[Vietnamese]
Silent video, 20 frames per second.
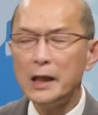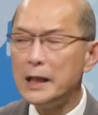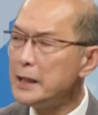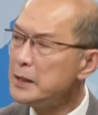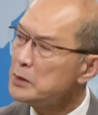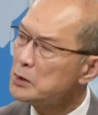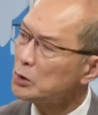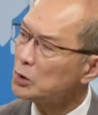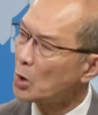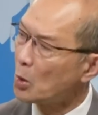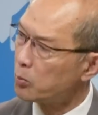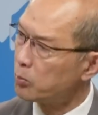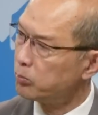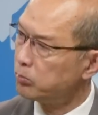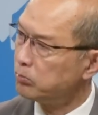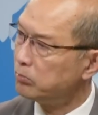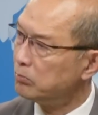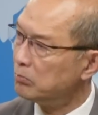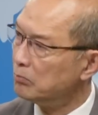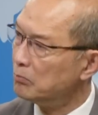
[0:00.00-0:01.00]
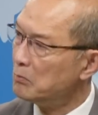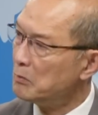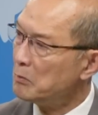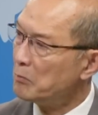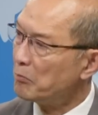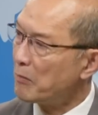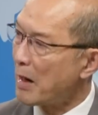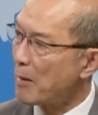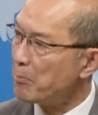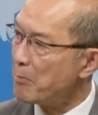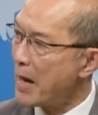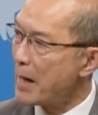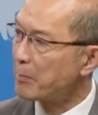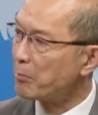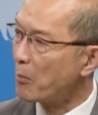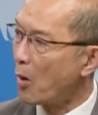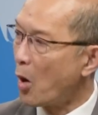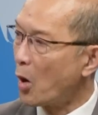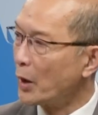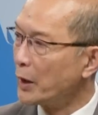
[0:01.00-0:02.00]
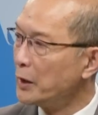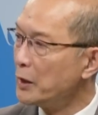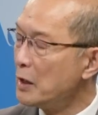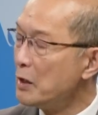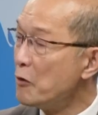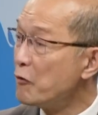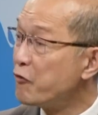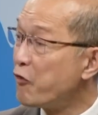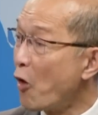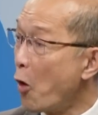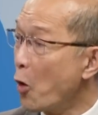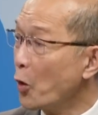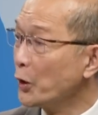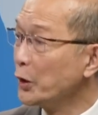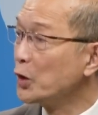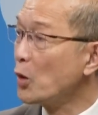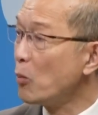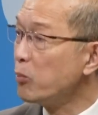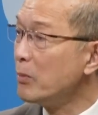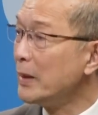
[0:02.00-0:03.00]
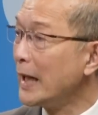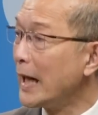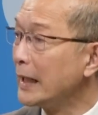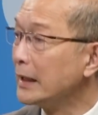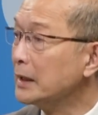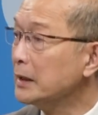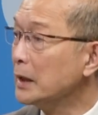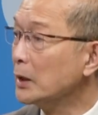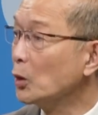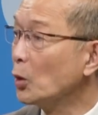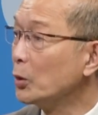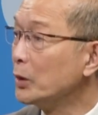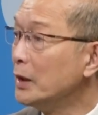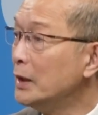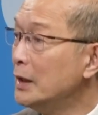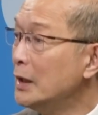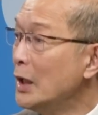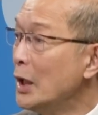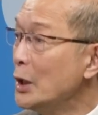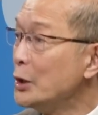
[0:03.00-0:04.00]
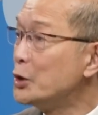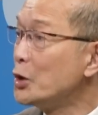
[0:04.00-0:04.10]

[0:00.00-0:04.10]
liên tục mà mệt mỏi phổi cũng bị ảnh hưởng luôn à.